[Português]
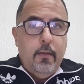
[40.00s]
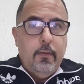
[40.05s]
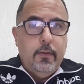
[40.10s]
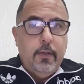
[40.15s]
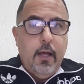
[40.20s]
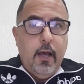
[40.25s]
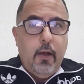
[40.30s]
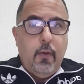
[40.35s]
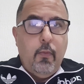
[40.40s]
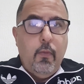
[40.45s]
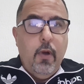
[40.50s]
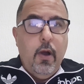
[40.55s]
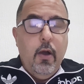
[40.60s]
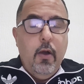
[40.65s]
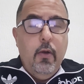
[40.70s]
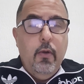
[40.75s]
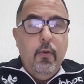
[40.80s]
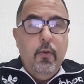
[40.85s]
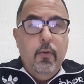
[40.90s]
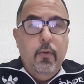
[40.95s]
na
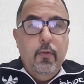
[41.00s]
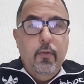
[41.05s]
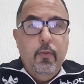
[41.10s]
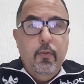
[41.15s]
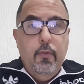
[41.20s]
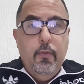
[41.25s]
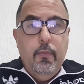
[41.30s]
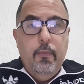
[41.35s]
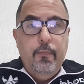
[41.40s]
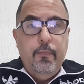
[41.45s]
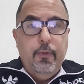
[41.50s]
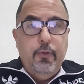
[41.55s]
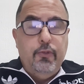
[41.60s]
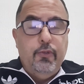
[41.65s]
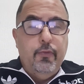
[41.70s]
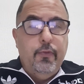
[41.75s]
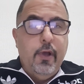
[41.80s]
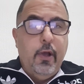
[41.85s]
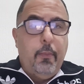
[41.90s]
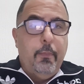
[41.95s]
qual
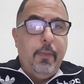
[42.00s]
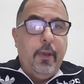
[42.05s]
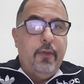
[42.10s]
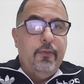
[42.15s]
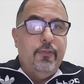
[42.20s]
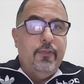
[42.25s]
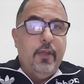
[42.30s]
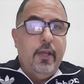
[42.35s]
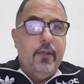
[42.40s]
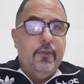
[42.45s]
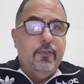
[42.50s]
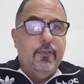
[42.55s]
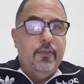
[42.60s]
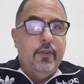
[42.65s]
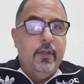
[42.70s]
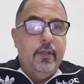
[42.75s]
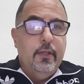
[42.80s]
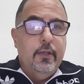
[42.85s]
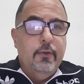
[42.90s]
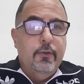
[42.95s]
estiveram presentes
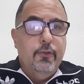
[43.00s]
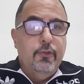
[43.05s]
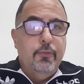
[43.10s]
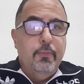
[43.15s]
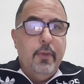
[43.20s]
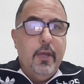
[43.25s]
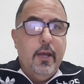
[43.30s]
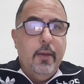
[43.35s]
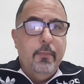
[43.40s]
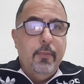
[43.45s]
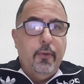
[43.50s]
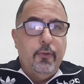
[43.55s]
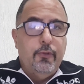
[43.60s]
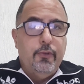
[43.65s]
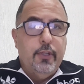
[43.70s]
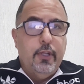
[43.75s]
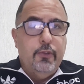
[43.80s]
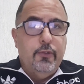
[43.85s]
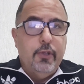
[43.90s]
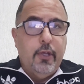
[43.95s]
aí os membros
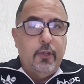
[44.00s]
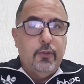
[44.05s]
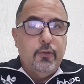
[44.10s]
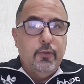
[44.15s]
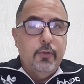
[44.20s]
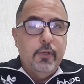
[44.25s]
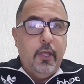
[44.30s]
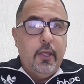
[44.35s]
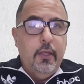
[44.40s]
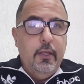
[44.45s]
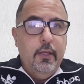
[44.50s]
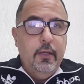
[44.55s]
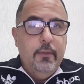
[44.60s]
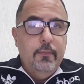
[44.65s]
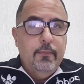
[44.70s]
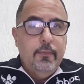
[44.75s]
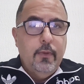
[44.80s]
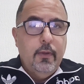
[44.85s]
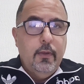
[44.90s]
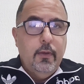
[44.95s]
da diretoria,
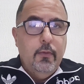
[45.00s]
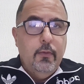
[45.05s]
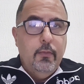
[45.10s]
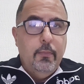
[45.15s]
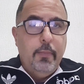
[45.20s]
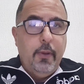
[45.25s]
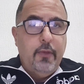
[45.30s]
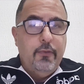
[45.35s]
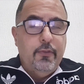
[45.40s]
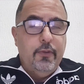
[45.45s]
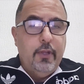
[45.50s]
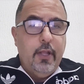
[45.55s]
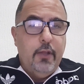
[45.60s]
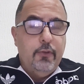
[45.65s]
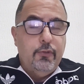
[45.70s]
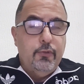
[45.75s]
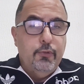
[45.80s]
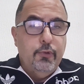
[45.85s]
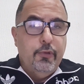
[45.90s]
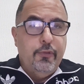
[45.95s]
o
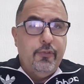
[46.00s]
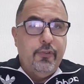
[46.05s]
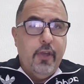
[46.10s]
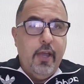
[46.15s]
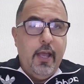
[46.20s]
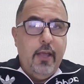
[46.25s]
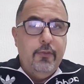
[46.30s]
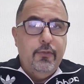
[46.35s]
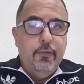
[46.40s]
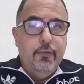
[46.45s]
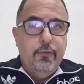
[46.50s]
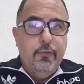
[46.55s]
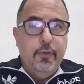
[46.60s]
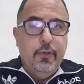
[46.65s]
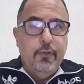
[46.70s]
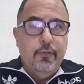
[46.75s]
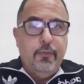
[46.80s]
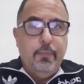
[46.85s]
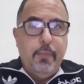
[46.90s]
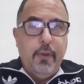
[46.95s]
presidente Dursésio, o
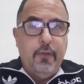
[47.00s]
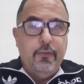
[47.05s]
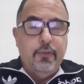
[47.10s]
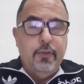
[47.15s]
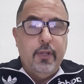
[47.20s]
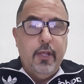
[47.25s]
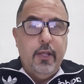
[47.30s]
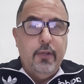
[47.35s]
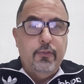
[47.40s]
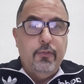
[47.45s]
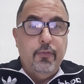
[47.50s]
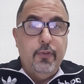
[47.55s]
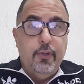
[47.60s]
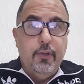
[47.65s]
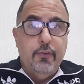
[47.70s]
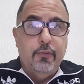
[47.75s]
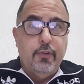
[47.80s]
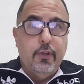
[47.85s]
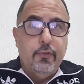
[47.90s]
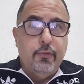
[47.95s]
vice-presidente
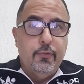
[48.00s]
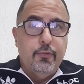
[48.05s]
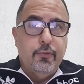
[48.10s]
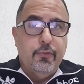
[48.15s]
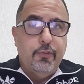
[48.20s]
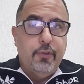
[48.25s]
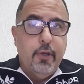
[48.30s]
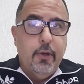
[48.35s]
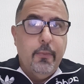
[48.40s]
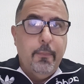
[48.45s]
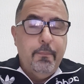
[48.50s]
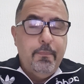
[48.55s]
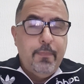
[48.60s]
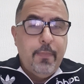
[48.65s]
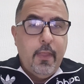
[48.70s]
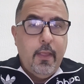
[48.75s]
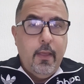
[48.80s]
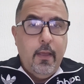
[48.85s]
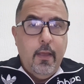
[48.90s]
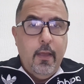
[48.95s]
Vinícius Assunção,
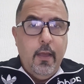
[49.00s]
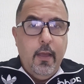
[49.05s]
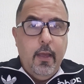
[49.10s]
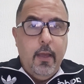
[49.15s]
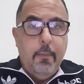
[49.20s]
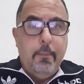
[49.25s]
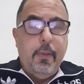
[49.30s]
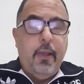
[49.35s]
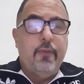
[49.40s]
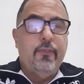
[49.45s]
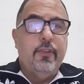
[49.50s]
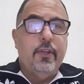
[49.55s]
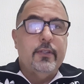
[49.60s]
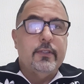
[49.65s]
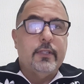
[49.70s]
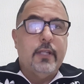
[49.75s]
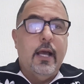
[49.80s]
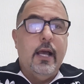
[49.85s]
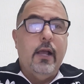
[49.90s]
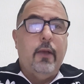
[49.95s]

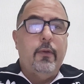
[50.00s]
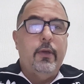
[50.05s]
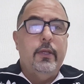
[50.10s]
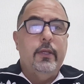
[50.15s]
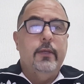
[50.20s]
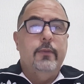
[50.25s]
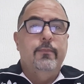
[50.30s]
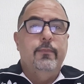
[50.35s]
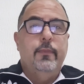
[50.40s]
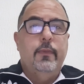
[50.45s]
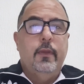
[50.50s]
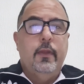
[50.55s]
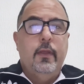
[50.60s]
representaram aí